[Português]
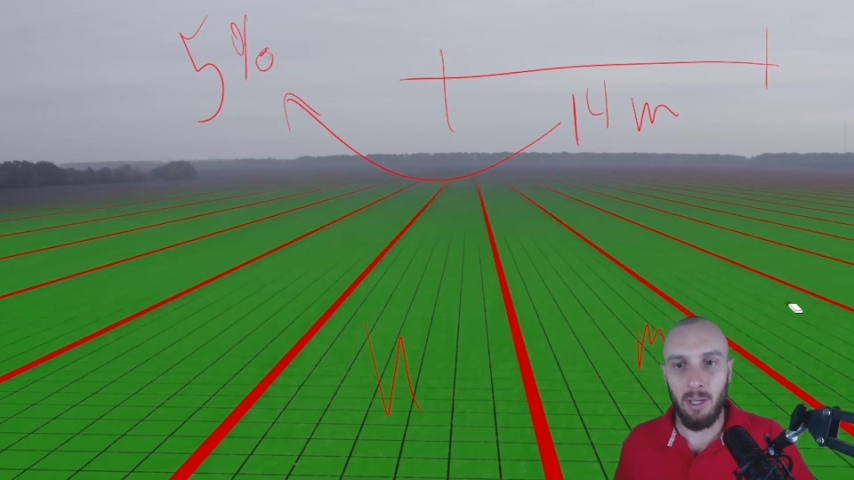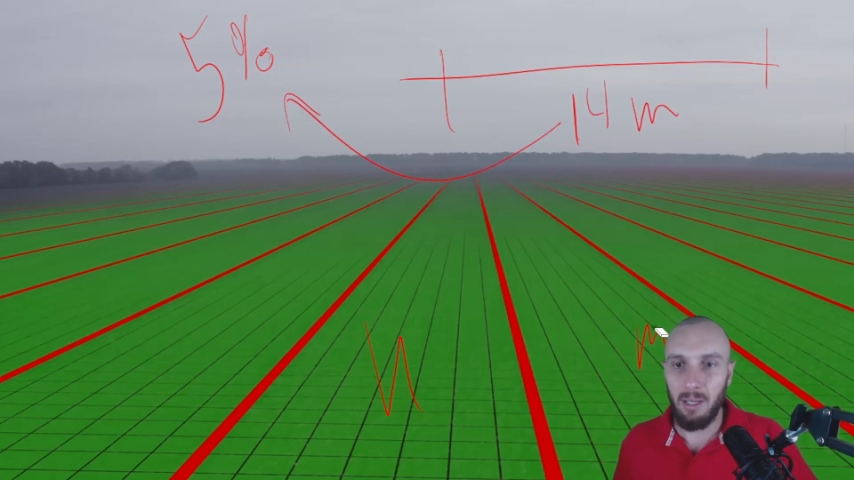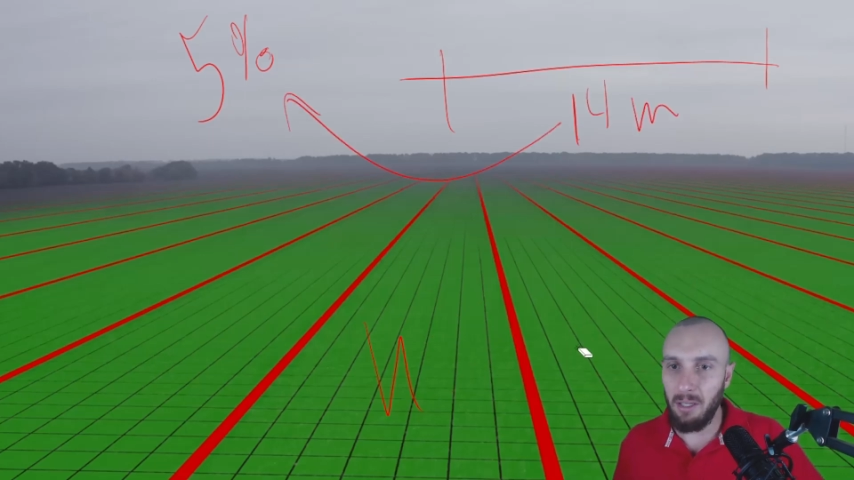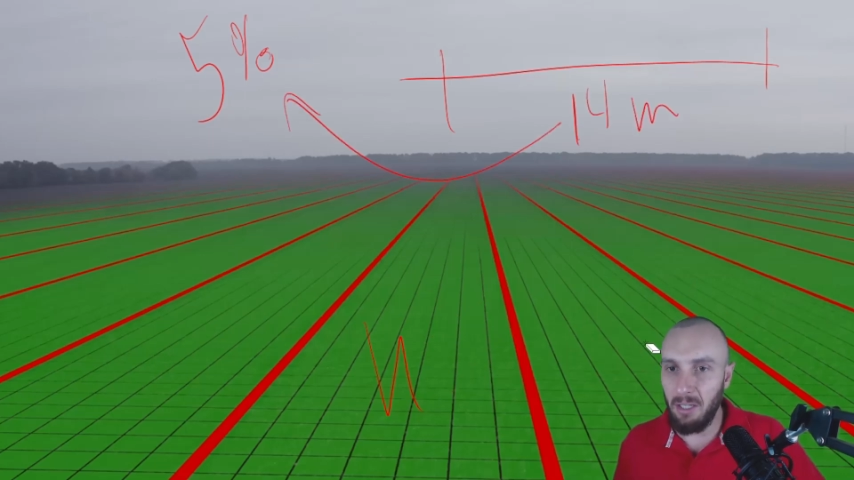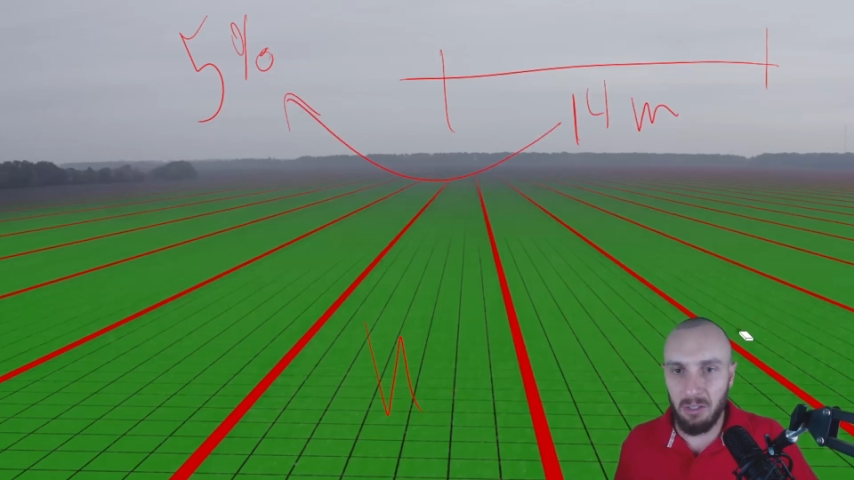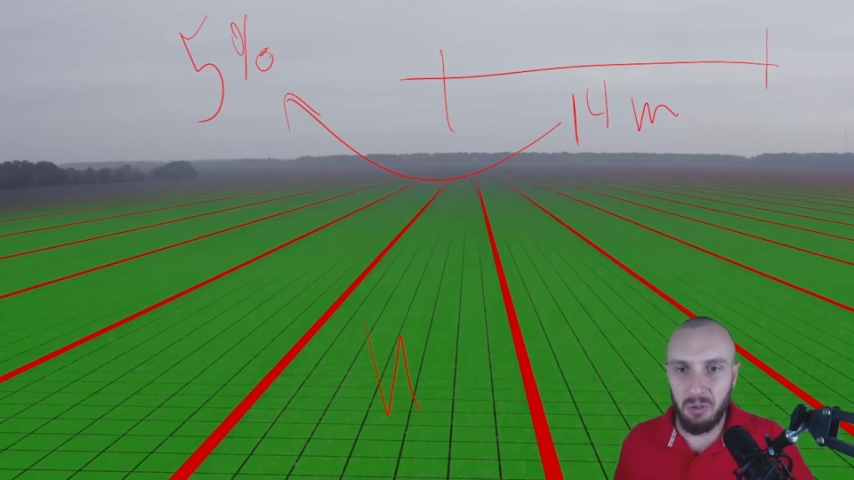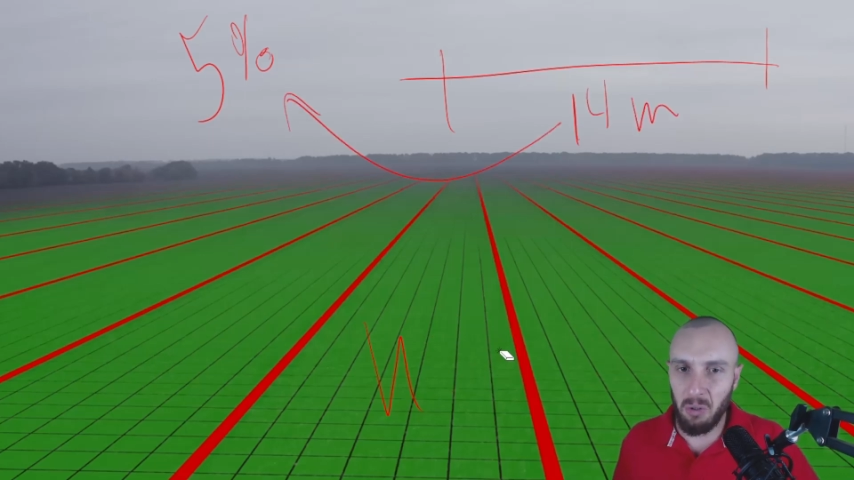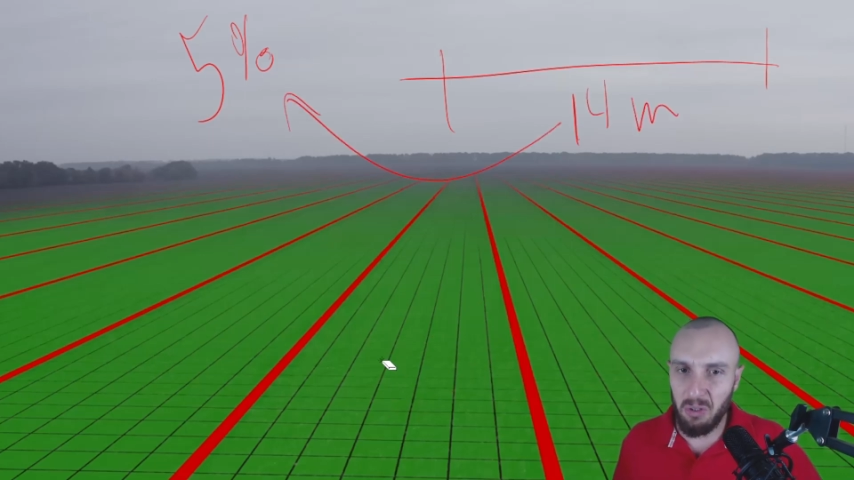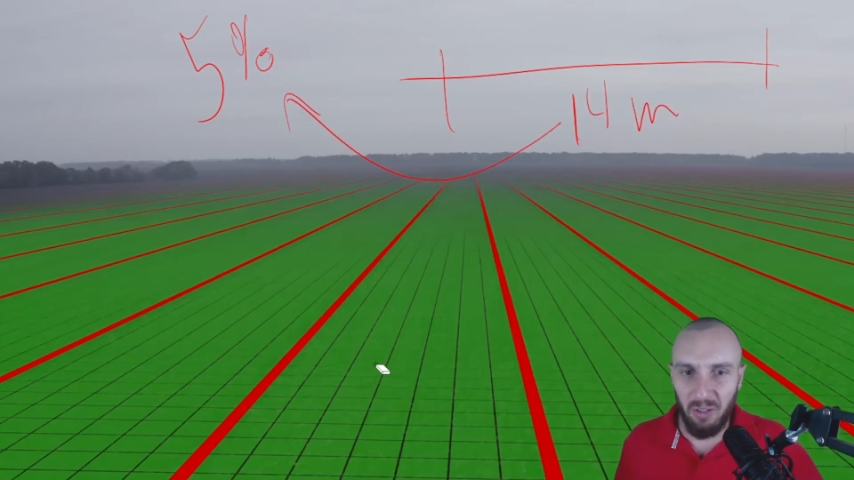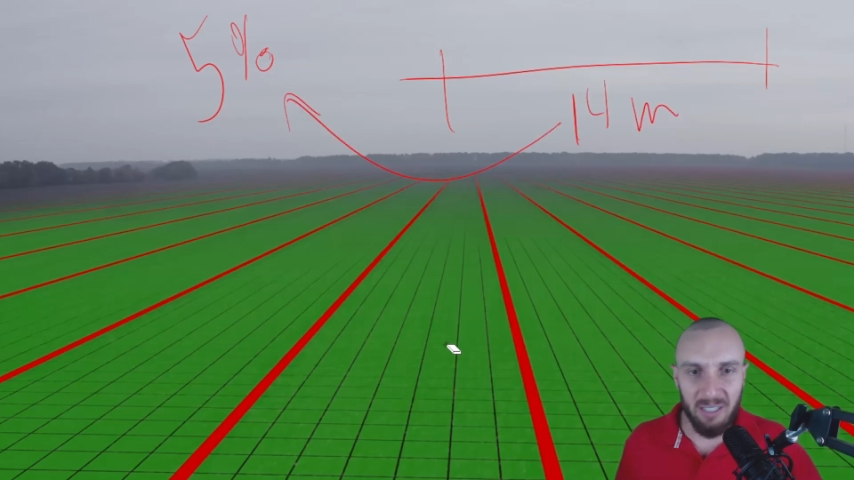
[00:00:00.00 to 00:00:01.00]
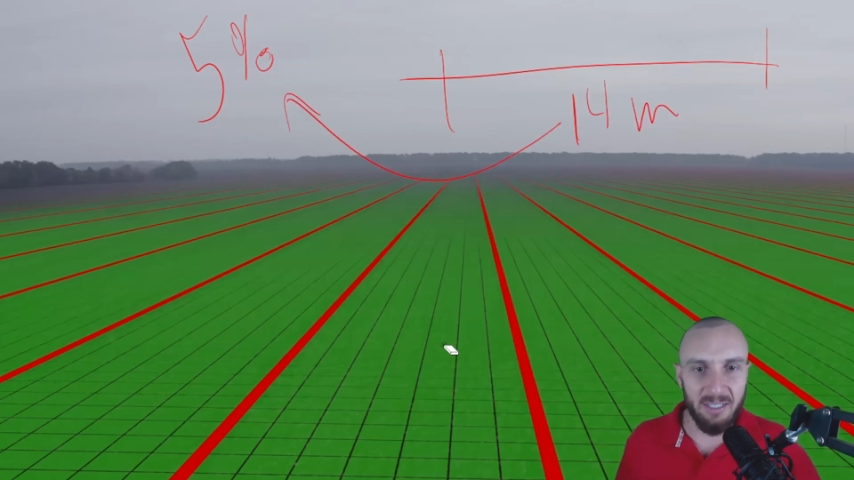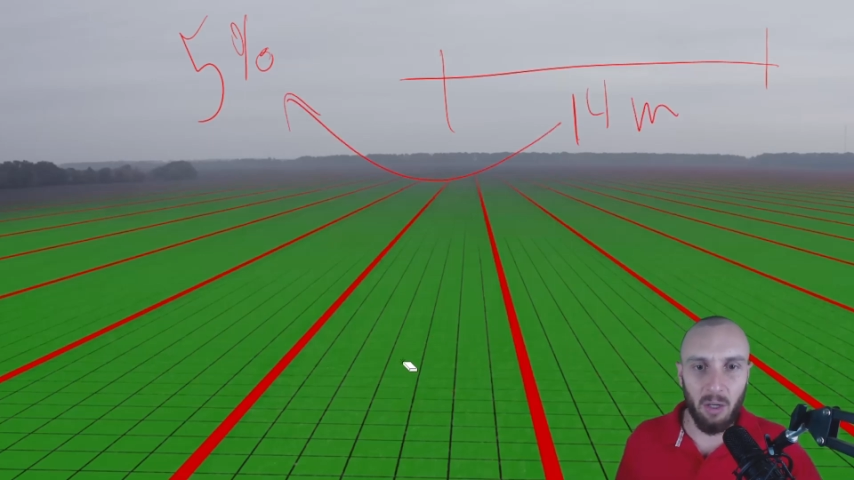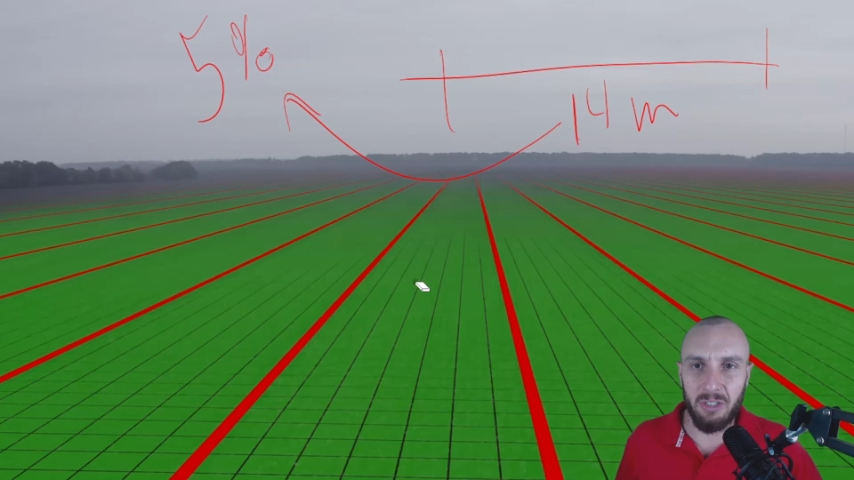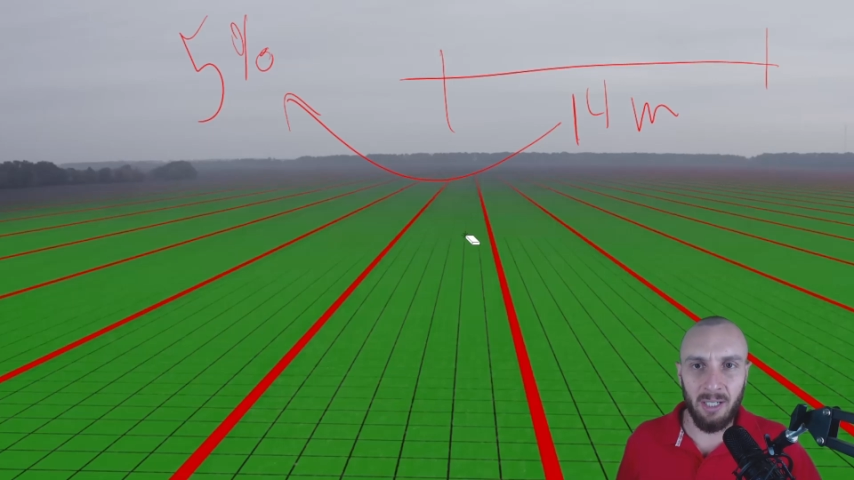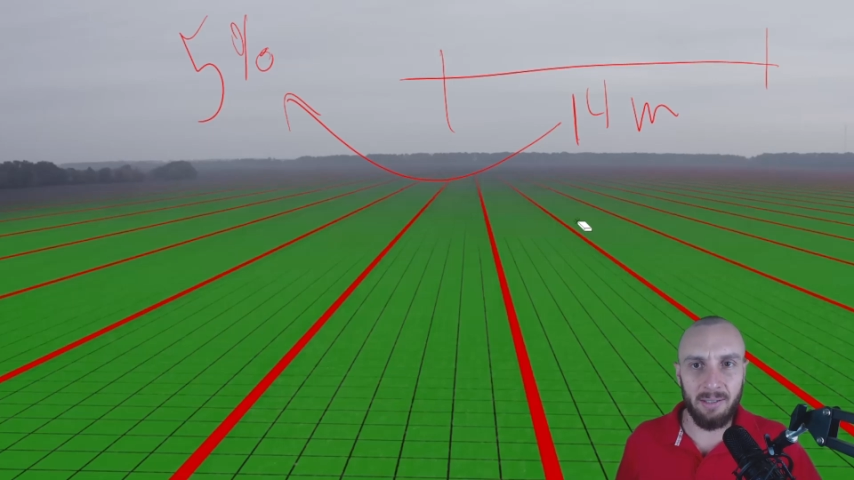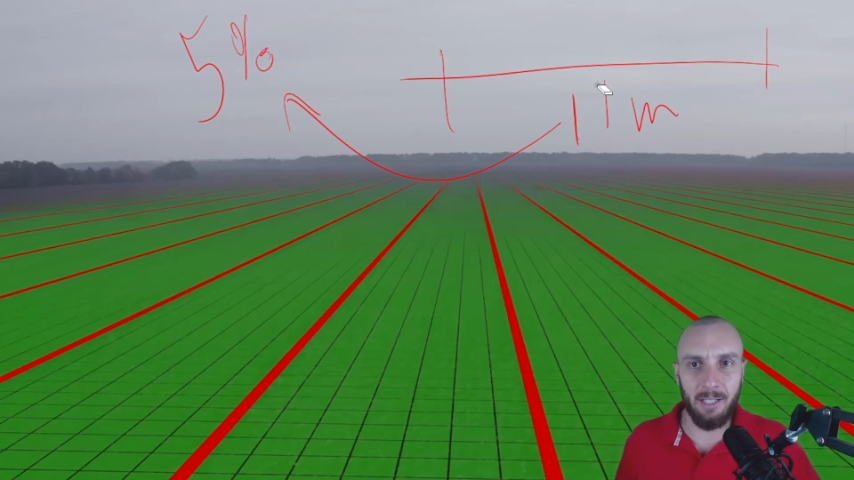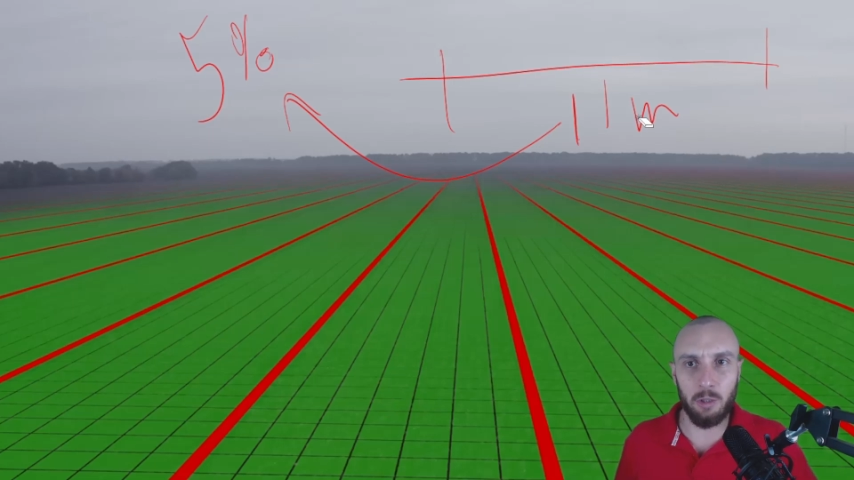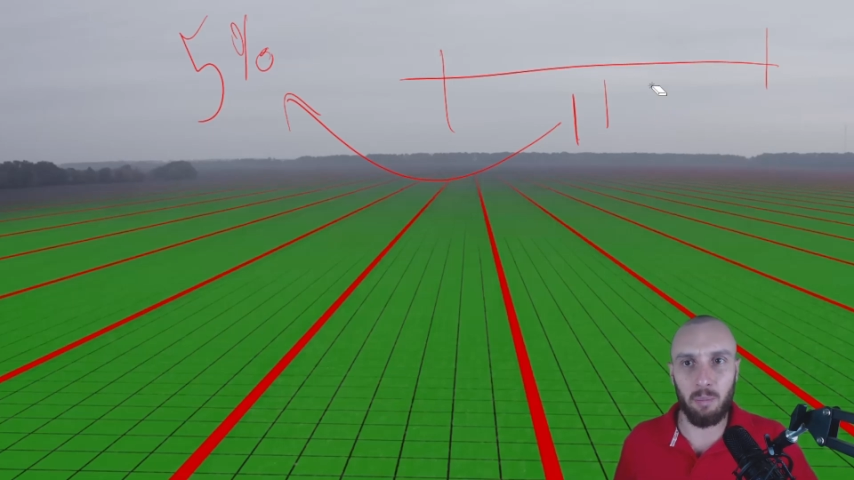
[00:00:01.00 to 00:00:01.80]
E isso é um diferencial gigantesco,